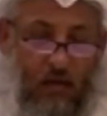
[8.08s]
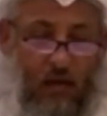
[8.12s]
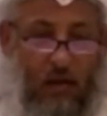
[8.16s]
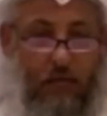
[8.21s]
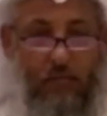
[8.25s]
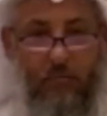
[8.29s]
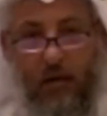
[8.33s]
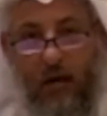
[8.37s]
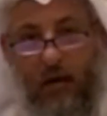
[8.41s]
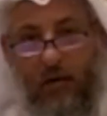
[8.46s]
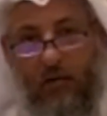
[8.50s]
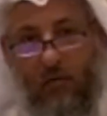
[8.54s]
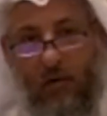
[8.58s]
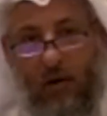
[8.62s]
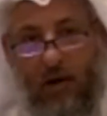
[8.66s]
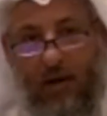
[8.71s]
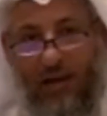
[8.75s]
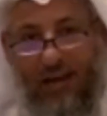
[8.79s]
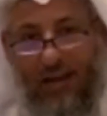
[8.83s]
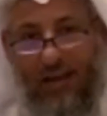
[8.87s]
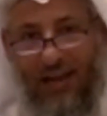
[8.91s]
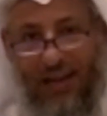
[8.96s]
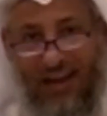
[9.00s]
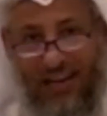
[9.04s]
إما أن
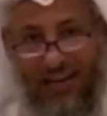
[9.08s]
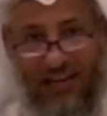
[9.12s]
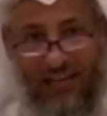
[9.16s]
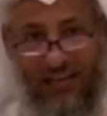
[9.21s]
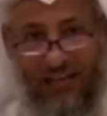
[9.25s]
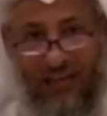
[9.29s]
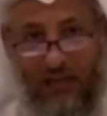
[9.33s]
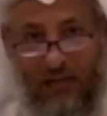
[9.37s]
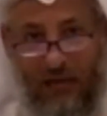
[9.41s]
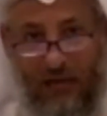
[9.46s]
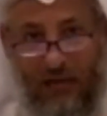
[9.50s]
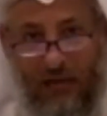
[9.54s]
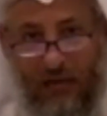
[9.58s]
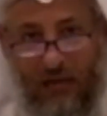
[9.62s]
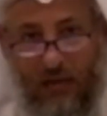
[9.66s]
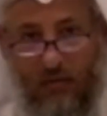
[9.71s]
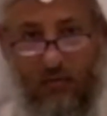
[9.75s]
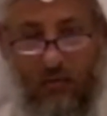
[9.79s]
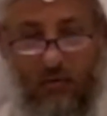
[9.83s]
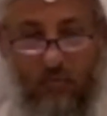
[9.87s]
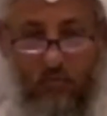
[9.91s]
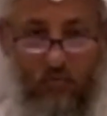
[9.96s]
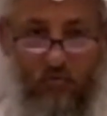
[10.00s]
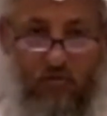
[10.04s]
يقال الخالقين
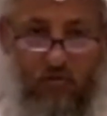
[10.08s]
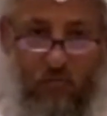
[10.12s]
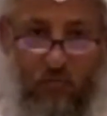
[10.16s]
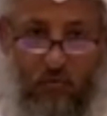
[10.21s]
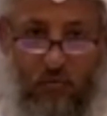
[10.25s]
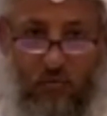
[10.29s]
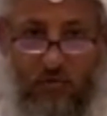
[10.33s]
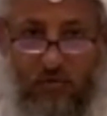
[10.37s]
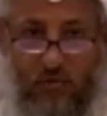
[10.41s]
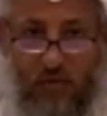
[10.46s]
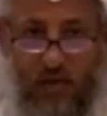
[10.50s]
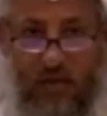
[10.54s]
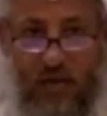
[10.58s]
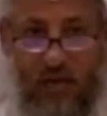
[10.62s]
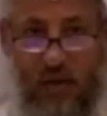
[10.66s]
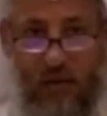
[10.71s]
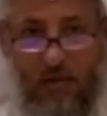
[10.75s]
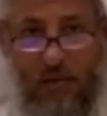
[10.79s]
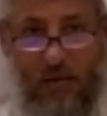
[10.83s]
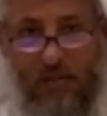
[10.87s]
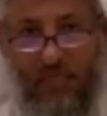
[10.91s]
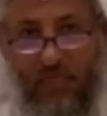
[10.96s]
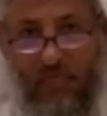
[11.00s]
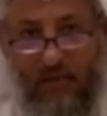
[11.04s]
هو مصور الشيء
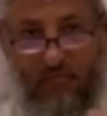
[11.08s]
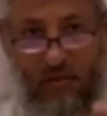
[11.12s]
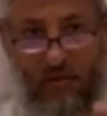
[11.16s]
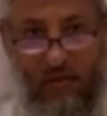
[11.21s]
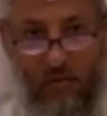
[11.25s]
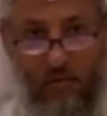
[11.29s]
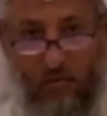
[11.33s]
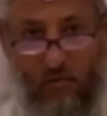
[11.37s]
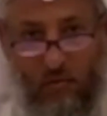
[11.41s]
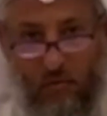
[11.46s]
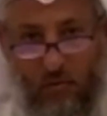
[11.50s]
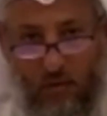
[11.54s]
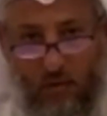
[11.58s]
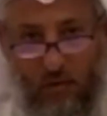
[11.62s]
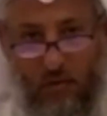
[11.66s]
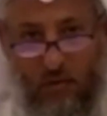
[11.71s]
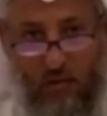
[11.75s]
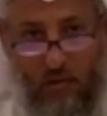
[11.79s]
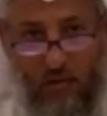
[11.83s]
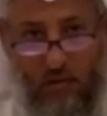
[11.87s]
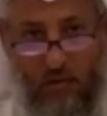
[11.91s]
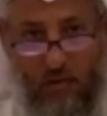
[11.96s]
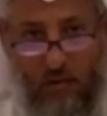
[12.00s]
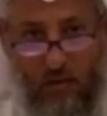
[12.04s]
لا باس فيه الروح
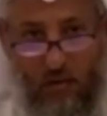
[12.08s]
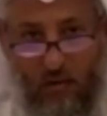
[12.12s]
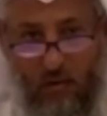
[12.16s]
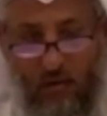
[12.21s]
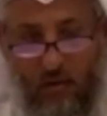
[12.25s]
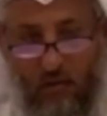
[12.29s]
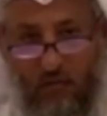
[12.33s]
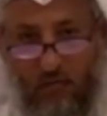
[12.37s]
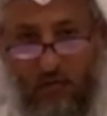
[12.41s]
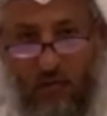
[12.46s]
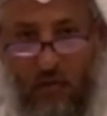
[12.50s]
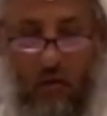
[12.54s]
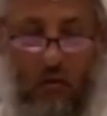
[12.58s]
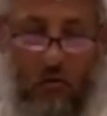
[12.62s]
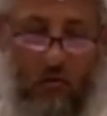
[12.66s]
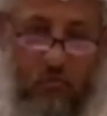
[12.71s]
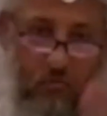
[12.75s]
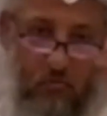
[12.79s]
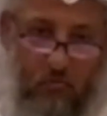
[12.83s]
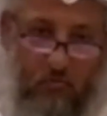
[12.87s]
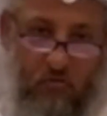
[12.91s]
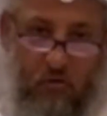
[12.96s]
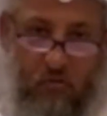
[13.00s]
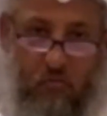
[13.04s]
فإذا
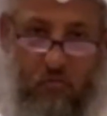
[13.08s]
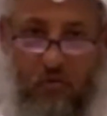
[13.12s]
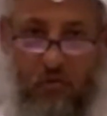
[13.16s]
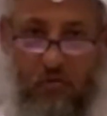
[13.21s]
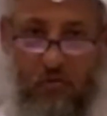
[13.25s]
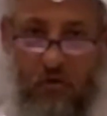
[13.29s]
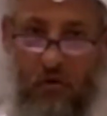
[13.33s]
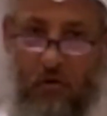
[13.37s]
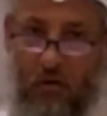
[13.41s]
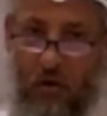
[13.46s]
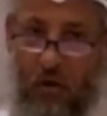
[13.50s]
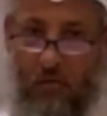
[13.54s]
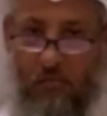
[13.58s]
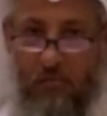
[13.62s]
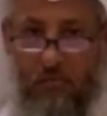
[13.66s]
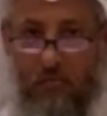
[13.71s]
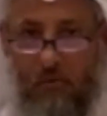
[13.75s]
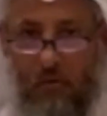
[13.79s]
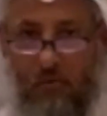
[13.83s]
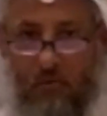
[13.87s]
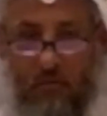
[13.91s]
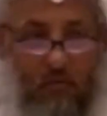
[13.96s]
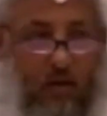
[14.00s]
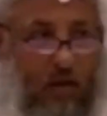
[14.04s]
قلت مصور الشيء نعم
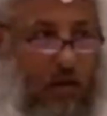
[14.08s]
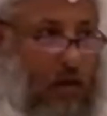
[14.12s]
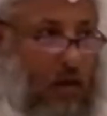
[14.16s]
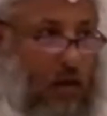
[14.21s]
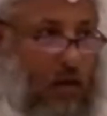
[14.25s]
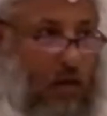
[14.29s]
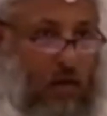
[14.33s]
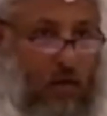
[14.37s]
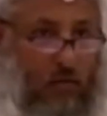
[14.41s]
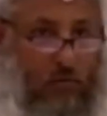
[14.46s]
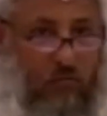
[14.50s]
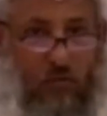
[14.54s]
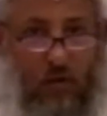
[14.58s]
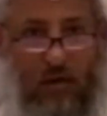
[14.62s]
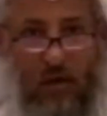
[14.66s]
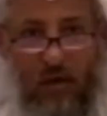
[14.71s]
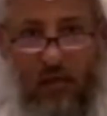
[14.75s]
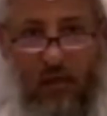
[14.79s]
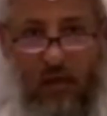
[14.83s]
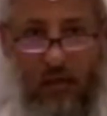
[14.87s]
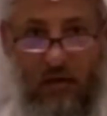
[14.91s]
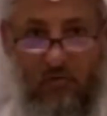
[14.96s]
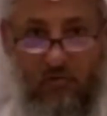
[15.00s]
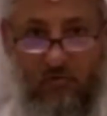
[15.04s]
تقول أنا خلقت
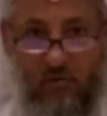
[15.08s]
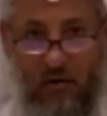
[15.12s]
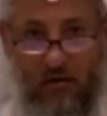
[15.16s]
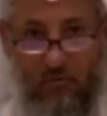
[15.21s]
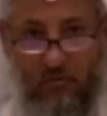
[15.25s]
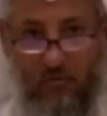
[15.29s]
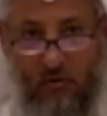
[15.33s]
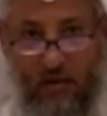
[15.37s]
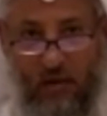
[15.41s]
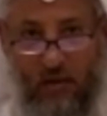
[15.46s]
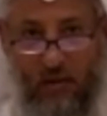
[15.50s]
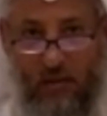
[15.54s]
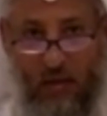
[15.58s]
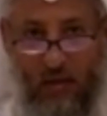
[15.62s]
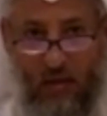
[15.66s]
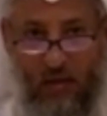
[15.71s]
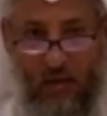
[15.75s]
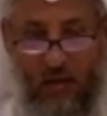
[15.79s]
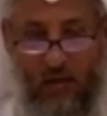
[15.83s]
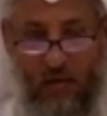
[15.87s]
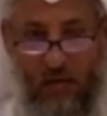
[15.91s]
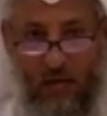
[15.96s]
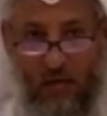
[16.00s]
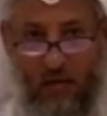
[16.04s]
هذا أنا صنعت هذا
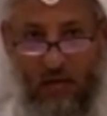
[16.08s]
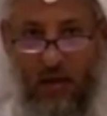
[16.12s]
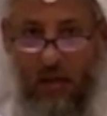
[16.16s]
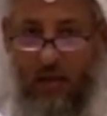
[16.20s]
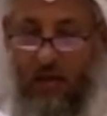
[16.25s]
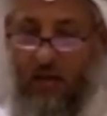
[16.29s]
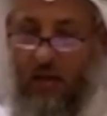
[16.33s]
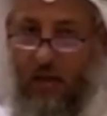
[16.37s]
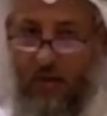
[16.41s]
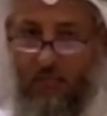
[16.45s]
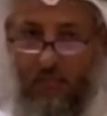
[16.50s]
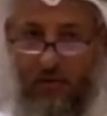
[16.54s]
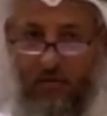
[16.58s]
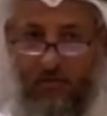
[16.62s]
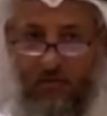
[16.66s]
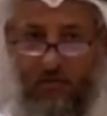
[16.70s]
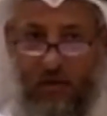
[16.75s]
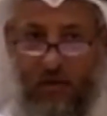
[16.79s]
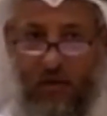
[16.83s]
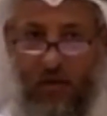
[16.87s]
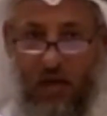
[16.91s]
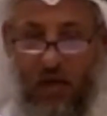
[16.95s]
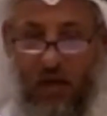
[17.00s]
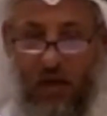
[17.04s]
هذا لا بأس
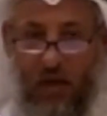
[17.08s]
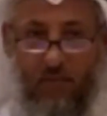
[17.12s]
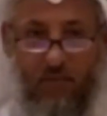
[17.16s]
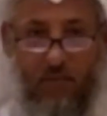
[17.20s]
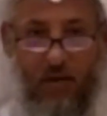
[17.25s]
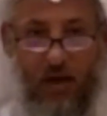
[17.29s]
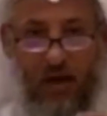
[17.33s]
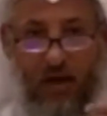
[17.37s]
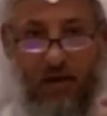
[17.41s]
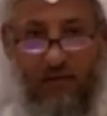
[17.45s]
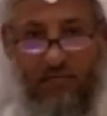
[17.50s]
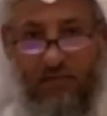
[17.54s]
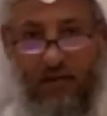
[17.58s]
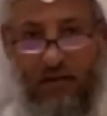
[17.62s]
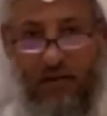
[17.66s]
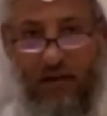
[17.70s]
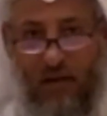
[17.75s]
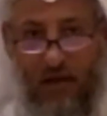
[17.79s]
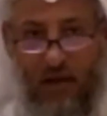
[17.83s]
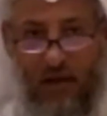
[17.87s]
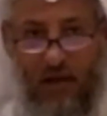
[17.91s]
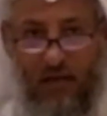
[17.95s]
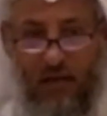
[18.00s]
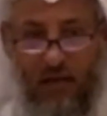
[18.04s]
أما أحسن
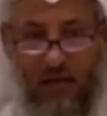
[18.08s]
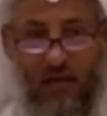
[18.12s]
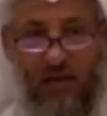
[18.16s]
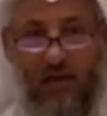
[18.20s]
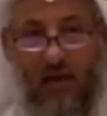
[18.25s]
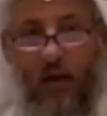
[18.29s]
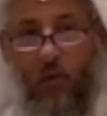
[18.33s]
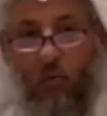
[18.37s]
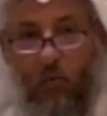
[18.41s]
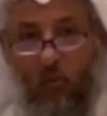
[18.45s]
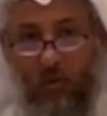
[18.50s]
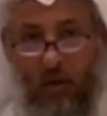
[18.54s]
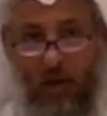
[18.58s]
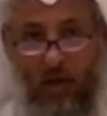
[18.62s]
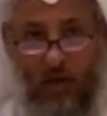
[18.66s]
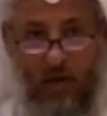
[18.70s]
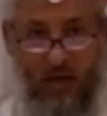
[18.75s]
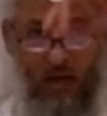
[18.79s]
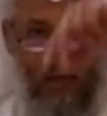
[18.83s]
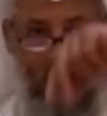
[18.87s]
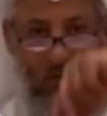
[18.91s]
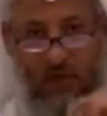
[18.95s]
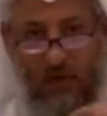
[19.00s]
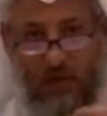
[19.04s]
الخالقين لو
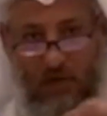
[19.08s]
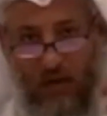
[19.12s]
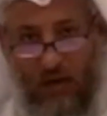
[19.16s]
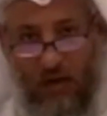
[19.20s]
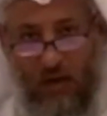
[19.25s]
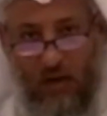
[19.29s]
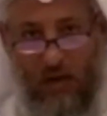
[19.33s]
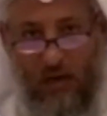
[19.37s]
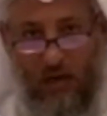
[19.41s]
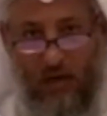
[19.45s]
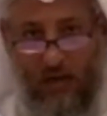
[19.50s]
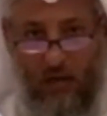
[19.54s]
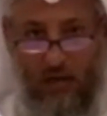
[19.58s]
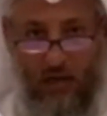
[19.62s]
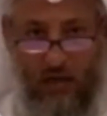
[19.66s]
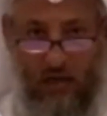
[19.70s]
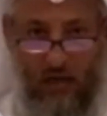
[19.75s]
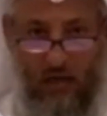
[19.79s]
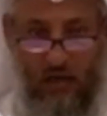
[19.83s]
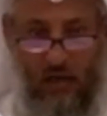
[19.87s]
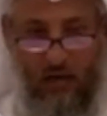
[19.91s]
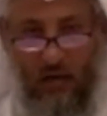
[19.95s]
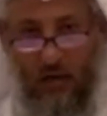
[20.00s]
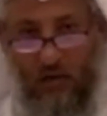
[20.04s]
كان هناك خالق
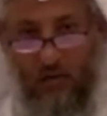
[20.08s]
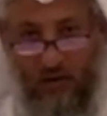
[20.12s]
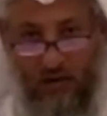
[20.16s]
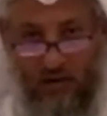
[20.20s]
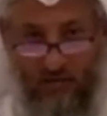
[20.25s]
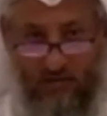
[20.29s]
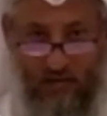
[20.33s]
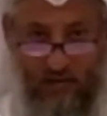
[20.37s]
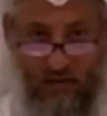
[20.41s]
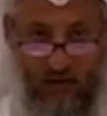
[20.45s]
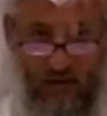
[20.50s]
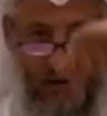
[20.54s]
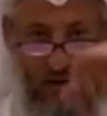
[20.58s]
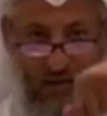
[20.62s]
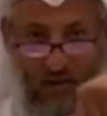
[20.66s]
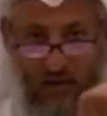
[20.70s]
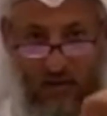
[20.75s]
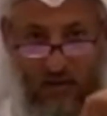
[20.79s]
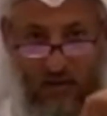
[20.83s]
لكان الله أحسن